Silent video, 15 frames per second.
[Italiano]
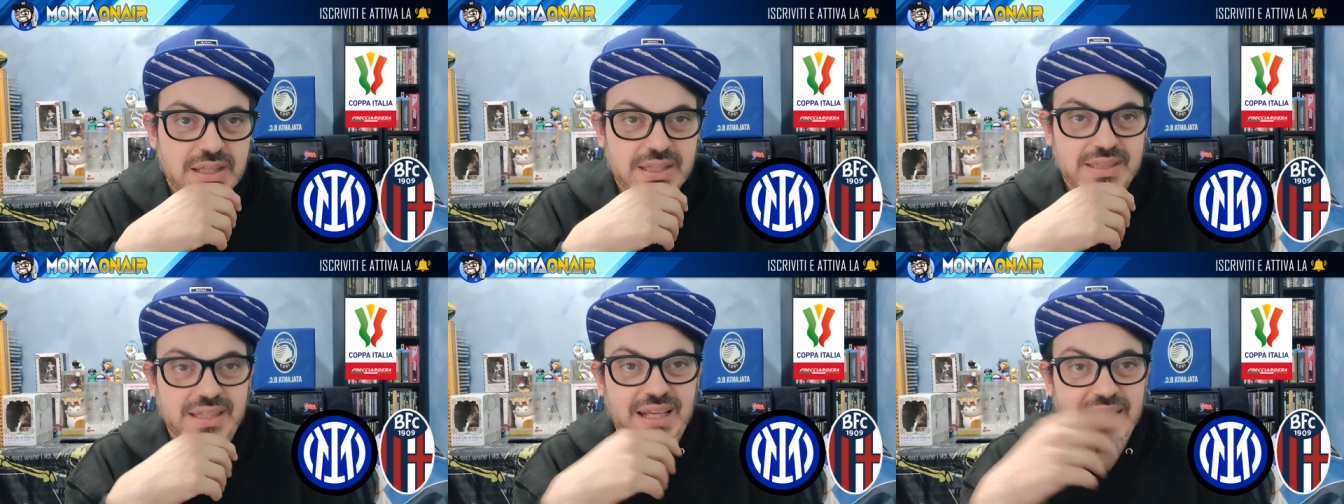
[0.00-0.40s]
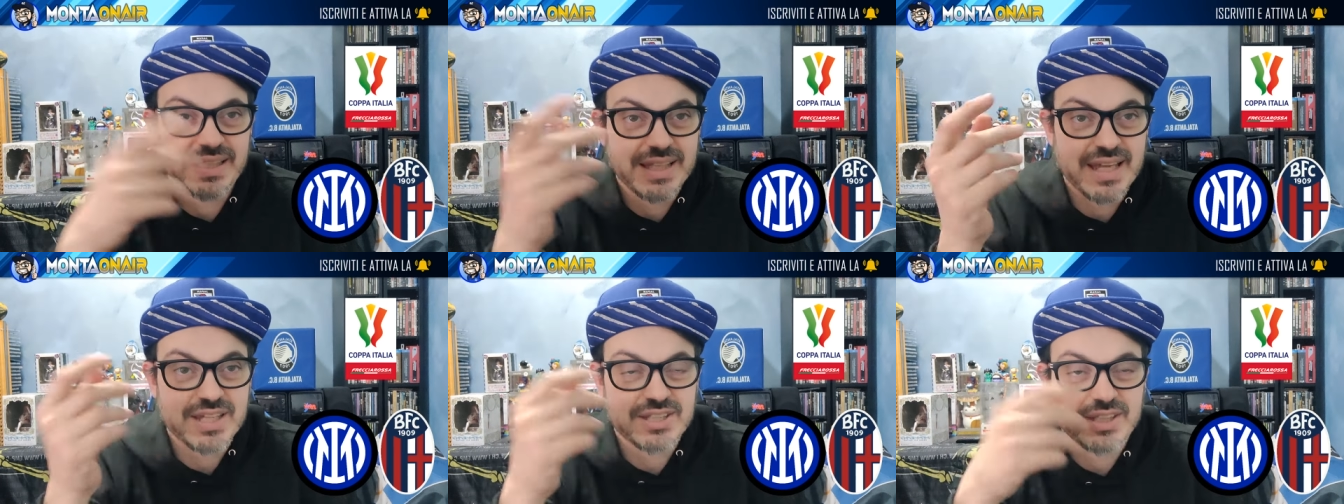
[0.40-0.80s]
dalla
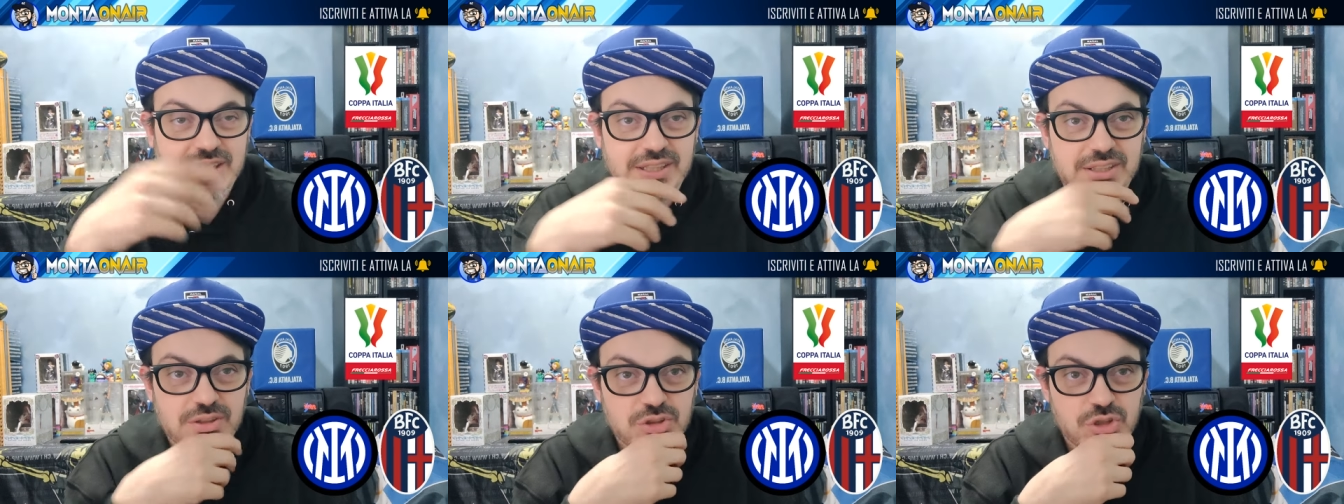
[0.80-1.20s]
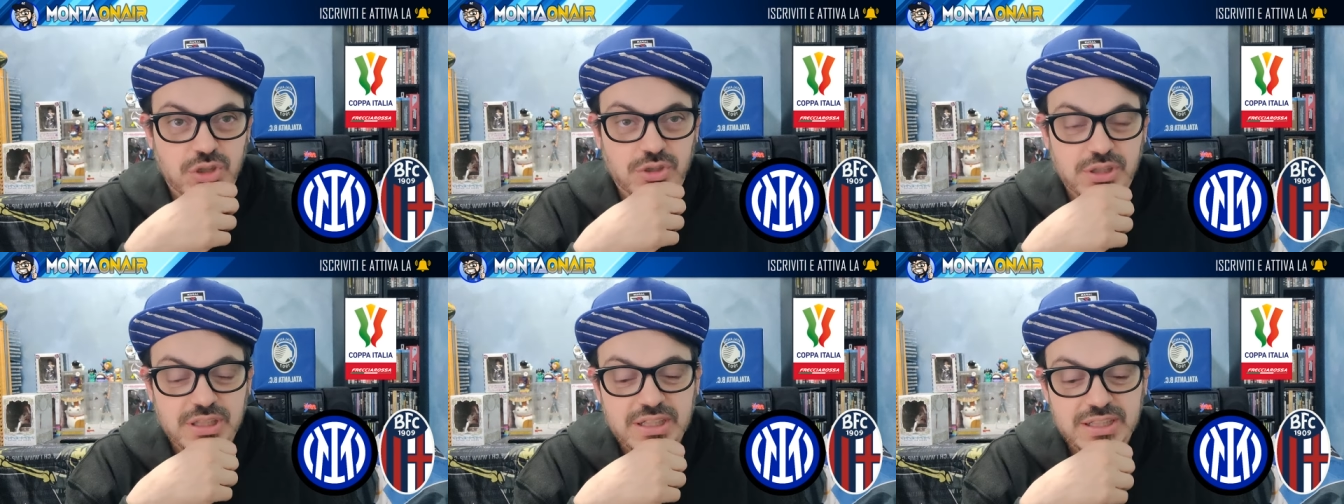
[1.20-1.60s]
destra del
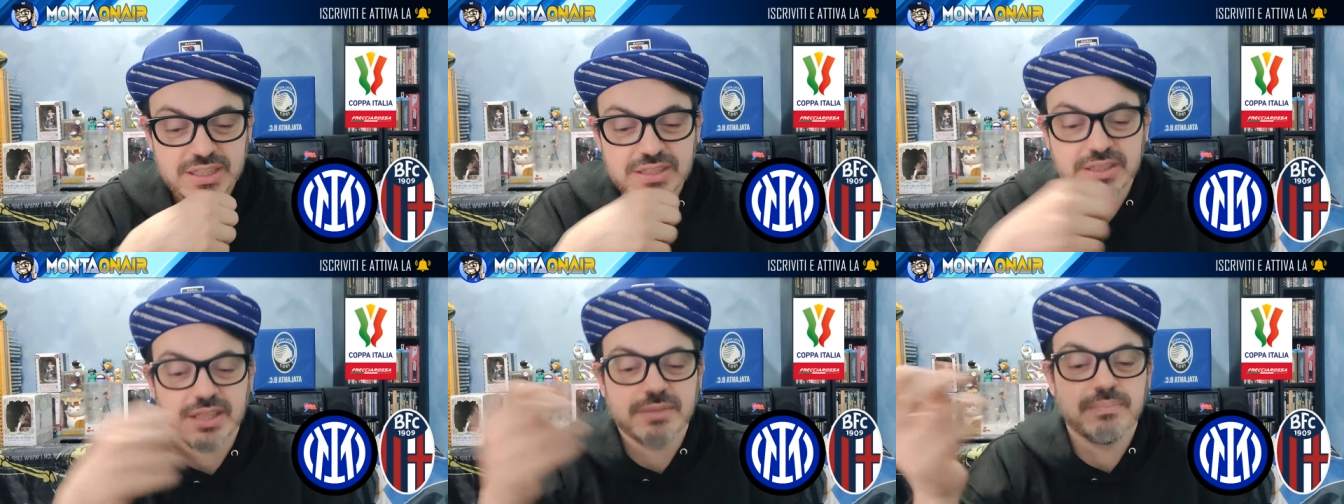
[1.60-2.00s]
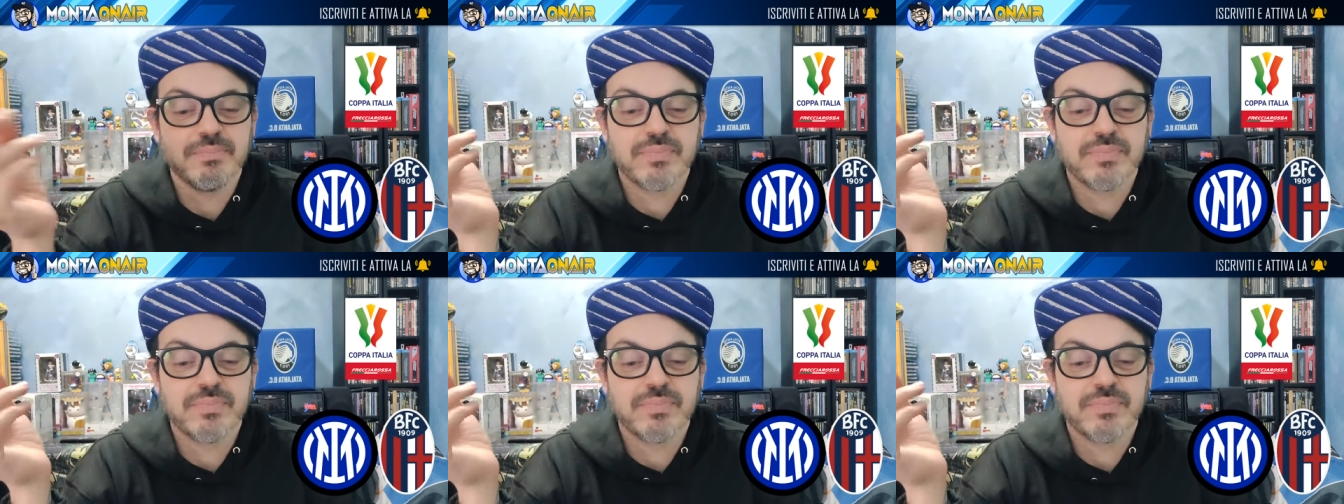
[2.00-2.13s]
giocatore dell'Inter.